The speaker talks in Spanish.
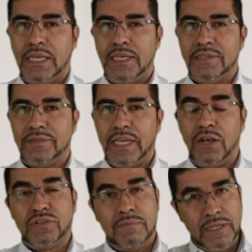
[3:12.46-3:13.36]

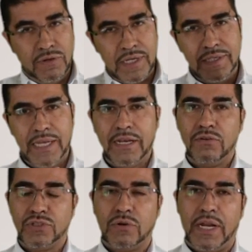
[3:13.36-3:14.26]
Este, los invito a que sigan en
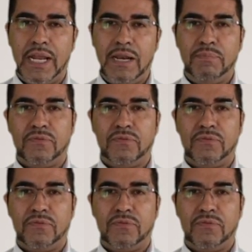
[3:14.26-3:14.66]
nuestro canal,